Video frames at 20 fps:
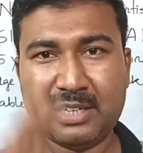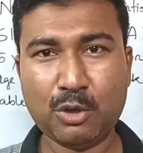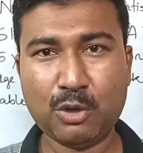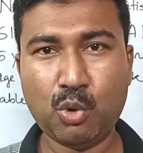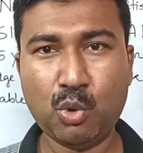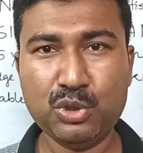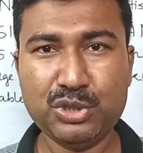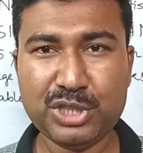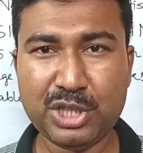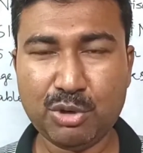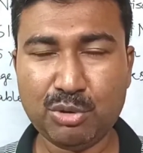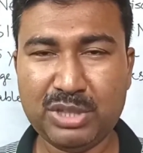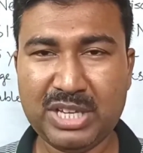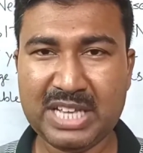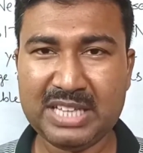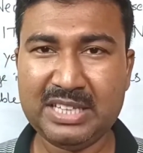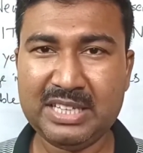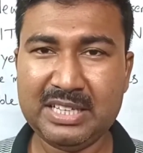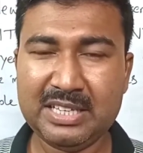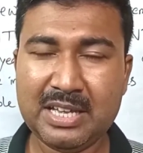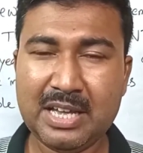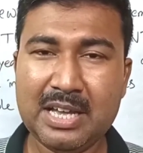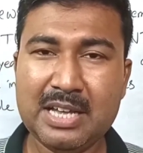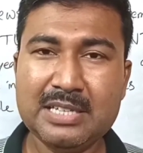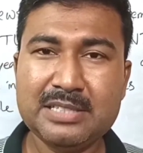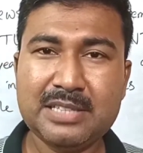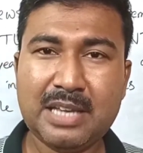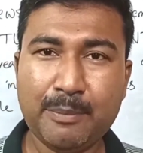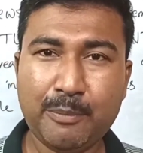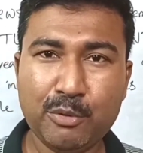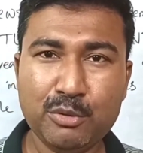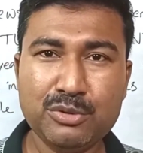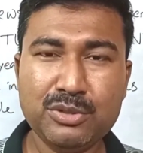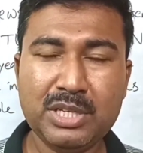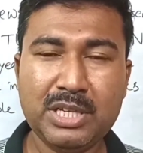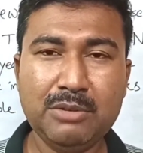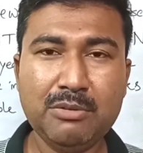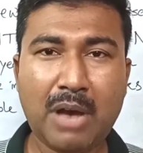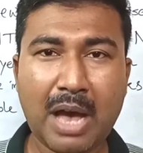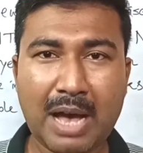একটা কোশ্চেনও দিয়ে দিই সাপোজ
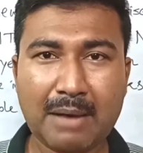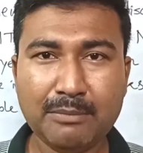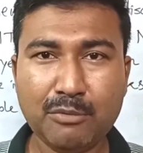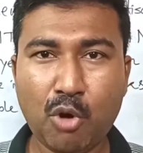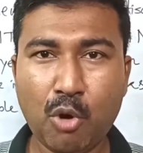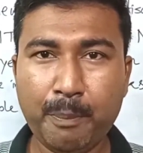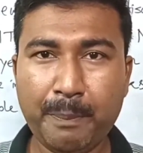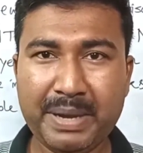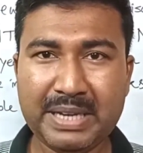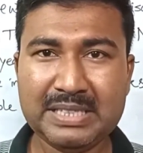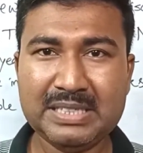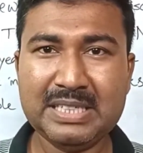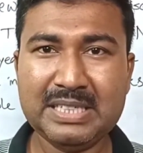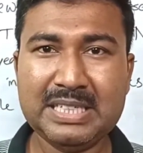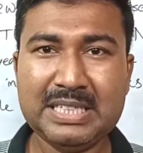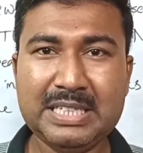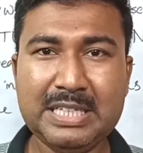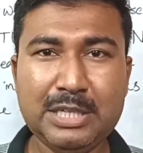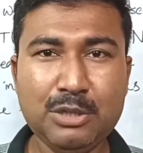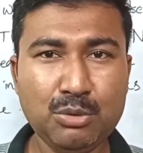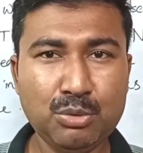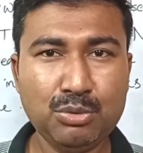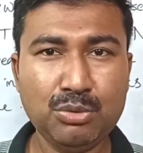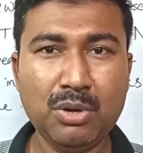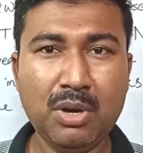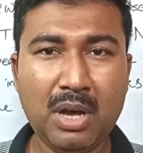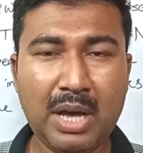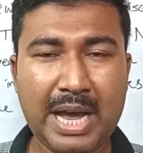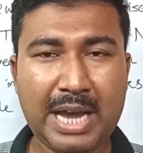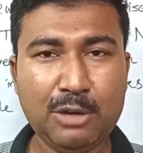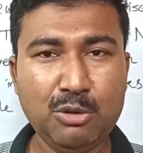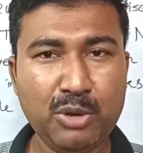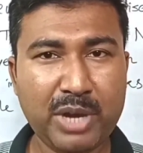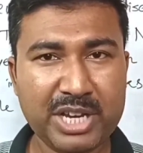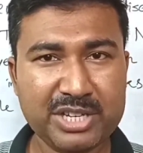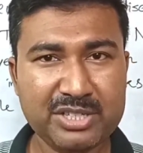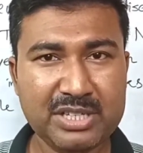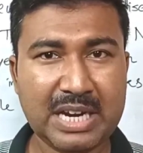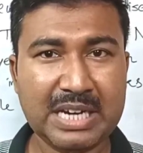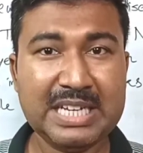ইউ হ্যাভ ওপেন্ড এ নিউ
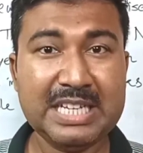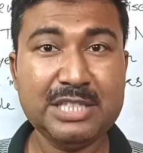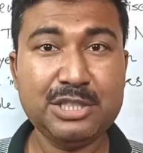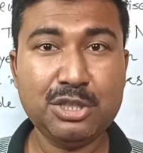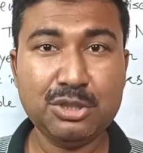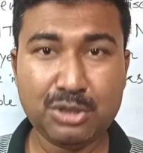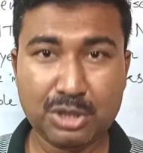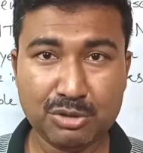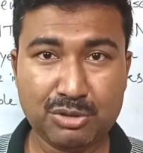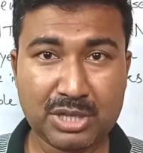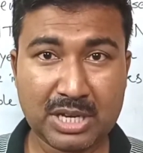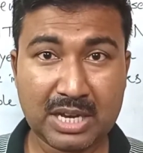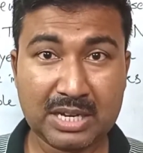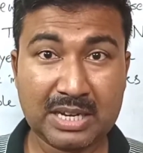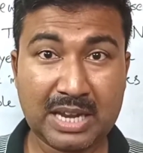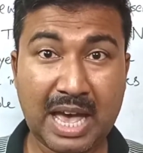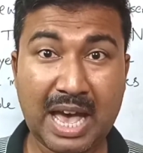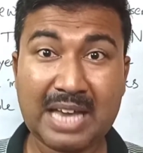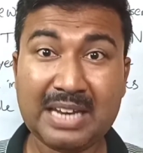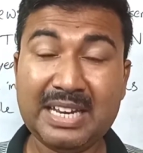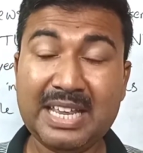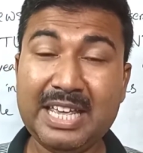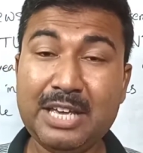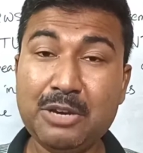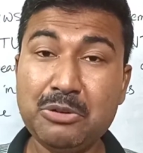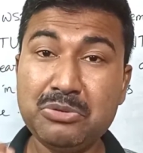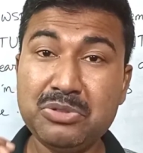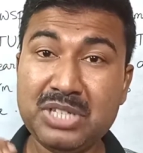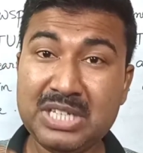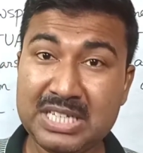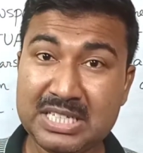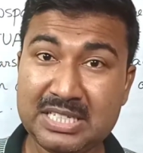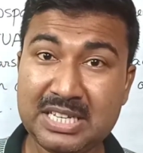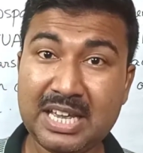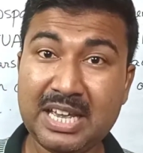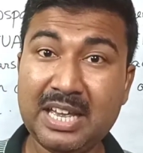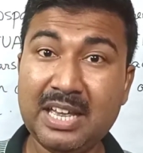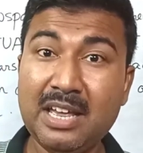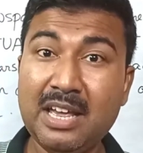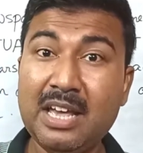এডুকেশনাল ইনস্টিটিউশন অ্যান্ড ইউ নিড এ